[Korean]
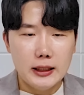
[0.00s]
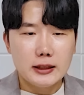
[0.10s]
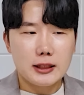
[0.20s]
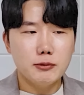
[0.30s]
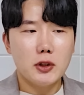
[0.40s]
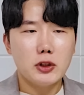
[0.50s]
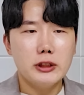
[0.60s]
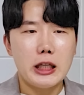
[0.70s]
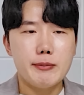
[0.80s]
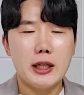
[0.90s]

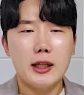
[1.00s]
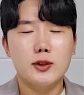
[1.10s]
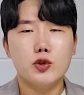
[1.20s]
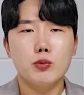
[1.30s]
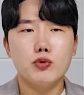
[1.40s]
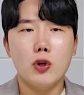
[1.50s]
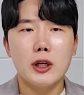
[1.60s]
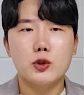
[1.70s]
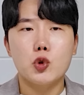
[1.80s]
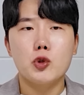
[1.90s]
삼성전자 입장에서도
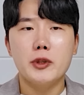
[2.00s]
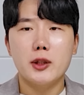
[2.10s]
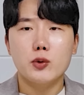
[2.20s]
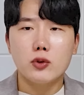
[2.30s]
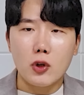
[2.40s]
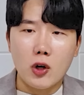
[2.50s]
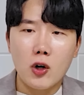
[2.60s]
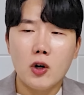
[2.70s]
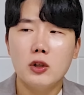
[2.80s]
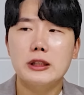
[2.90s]
무언가 조금이라도
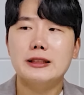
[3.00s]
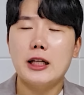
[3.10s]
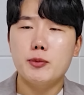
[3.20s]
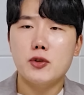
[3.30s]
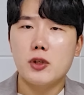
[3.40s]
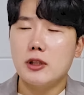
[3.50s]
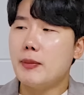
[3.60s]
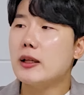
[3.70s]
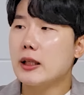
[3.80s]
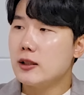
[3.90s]
더 사업 성과를
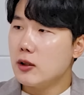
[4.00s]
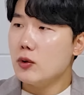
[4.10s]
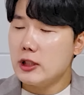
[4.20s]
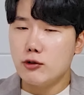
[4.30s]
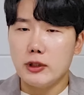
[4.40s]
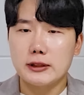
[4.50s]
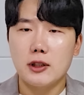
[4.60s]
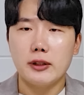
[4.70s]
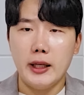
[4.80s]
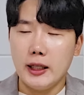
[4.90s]
빠르게 끌어올리기
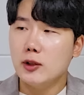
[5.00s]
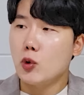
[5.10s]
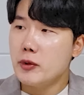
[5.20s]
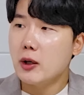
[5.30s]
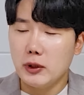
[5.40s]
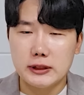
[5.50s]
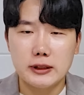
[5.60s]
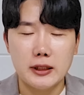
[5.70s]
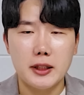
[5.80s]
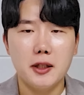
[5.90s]
위해서 대안을 고민하고 있을
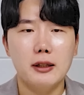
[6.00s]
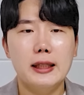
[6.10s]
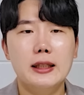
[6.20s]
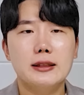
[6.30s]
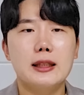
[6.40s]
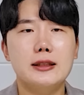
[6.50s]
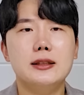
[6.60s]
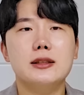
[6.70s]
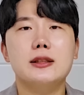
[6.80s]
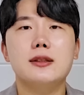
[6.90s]
텐데요.
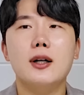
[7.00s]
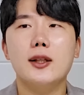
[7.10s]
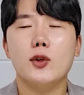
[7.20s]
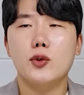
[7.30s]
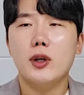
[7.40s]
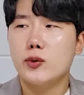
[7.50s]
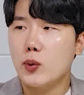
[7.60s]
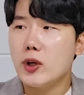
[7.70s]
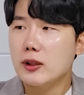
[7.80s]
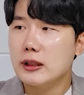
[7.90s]
사실 그러한 어떠한
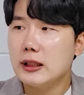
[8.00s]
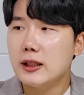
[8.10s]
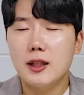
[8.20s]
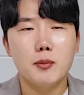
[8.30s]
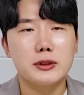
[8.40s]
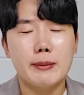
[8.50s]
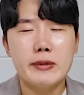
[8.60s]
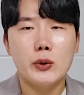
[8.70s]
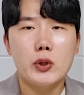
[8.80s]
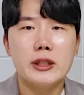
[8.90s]
노력들 뭐
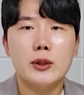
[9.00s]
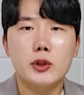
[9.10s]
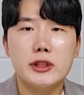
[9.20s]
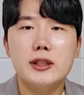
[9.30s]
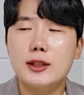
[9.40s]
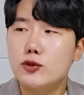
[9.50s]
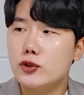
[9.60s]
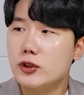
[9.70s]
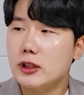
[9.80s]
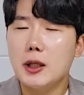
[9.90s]
3나노, 2나노
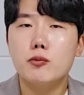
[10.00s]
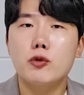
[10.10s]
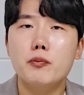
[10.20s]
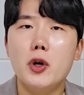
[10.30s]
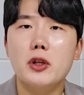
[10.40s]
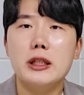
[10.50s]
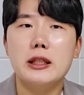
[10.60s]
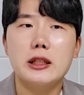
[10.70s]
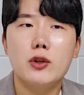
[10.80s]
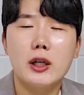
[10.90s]
신기술들 분명히
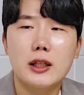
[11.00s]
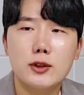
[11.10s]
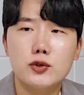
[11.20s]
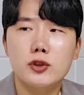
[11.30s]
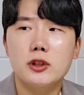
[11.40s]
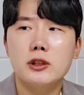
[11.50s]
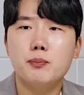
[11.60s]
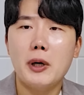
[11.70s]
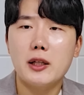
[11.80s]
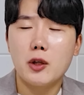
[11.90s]
이러한 기술을
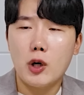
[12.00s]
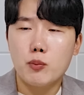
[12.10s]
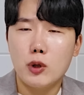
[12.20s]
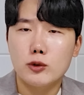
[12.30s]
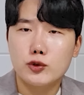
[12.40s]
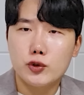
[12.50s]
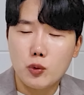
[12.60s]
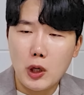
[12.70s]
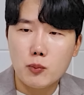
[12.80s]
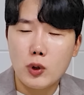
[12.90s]
빠르게 확보하고
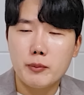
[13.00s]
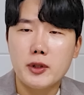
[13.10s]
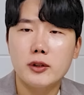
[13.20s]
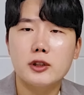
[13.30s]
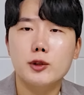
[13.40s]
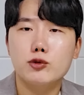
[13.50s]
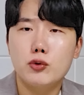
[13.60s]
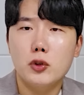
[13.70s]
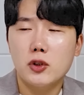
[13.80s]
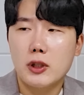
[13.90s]
수요를 확보하면 그리고
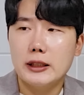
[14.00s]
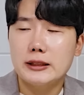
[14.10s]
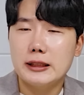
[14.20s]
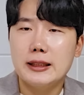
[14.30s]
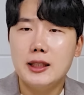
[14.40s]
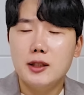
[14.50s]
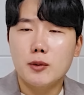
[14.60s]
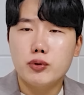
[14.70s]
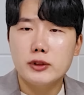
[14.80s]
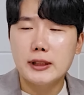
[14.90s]
후공정까지
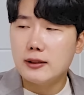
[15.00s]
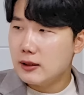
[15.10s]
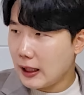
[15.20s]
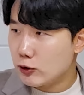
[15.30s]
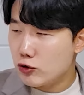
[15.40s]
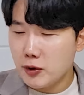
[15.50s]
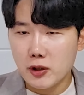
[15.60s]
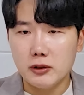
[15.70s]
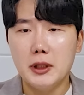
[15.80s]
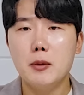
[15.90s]
어, 풀세트를
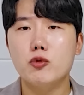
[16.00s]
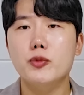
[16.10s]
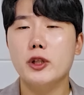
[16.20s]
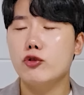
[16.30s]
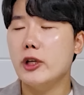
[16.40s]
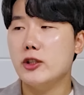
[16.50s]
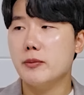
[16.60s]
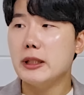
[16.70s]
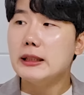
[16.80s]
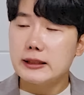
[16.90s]
갖추면 분명히 유리한
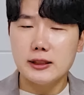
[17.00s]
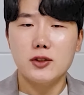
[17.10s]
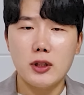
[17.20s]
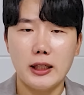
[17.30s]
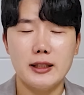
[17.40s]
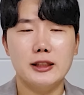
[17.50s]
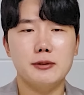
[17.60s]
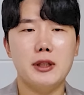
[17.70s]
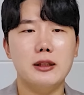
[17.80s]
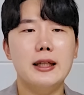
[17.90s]
점이 있을 것 같긴
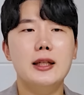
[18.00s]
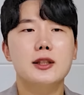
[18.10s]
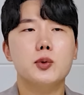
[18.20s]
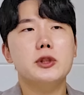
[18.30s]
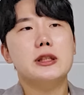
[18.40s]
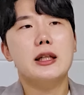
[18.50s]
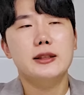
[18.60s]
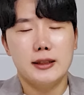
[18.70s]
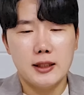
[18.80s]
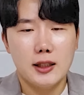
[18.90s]
하지만 음. 솔직한
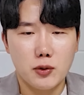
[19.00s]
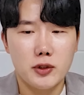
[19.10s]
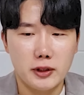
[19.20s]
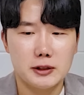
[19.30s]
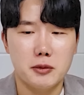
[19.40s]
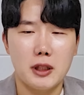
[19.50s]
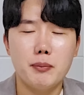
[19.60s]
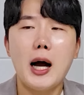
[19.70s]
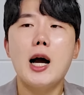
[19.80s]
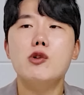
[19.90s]
제 생각으로는 이렇습니다.
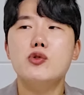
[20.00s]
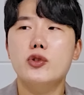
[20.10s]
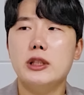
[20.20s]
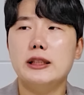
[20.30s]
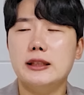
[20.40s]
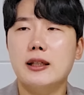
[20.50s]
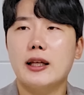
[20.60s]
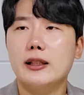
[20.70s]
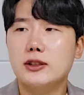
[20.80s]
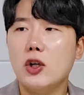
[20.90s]
파운드리
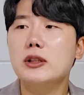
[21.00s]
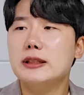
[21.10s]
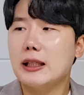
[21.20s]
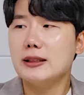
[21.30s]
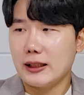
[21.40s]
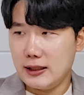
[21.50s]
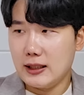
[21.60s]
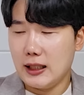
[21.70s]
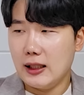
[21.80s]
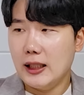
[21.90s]
시장의 성장
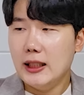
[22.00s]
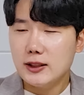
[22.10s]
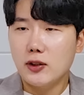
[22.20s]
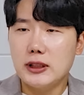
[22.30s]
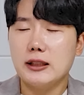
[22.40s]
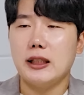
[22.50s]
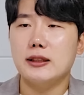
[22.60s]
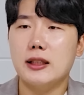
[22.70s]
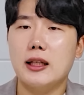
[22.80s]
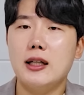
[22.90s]
자체가 성장
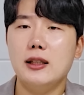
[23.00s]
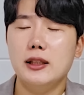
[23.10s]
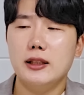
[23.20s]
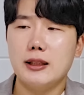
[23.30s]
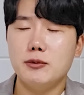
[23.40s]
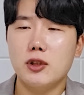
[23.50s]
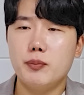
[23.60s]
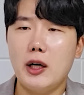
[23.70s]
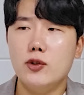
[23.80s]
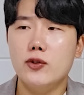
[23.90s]
자체가 이 삼성
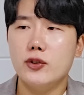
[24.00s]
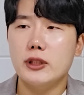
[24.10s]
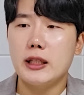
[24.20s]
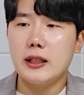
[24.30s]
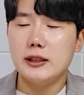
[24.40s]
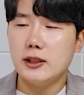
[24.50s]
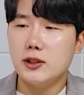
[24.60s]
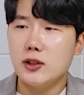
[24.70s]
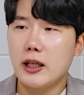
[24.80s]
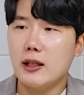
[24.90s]
파운드리의
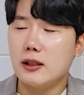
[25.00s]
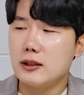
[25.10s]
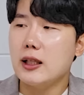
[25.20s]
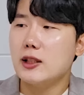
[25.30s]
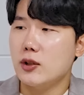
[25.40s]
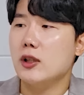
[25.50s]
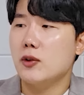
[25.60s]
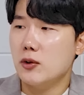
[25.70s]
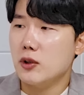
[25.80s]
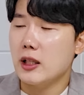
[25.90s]
실적에 크게 기여할
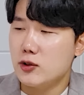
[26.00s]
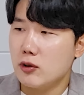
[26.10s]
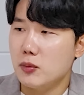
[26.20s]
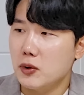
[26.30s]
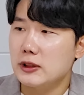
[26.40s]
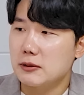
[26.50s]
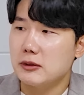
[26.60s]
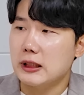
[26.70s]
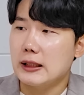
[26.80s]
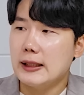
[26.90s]
걸로 개인적으로 보고
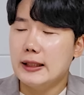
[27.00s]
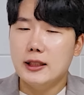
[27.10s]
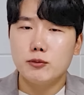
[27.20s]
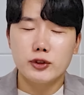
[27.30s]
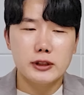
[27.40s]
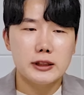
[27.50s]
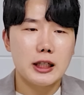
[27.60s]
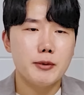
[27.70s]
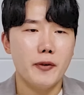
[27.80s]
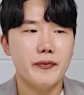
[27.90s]
있습니다. 무슨 뜻인가
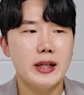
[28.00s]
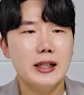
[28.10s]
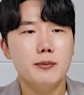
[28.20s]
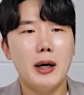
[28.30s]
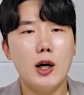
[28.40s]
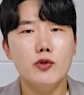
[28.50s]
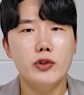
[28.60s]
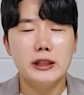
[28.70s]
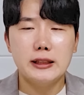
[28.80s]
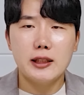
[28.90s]
하면
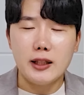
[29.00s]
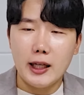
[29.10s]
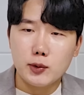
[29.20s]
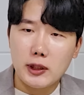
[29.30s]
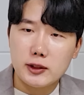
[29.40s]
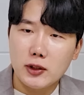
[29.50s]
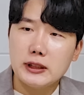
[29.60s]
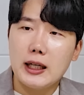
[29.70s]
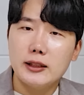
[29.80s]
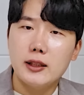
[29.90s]
파운드리 시장이 계속해서
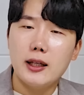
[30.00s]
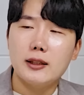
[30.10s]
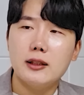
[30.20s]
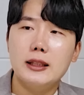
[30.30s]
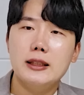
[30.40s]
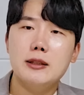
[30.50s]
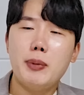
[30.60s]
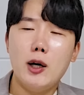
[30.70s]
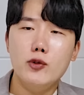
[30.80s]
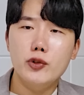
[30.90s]
성장하는데 이
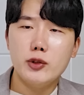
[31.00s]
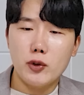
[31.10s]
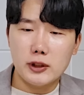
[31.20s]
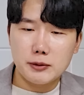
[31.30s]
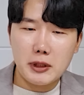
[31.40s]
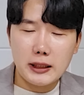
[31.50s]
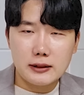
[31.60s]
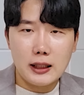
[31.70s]
파운드리도 어떻습니까?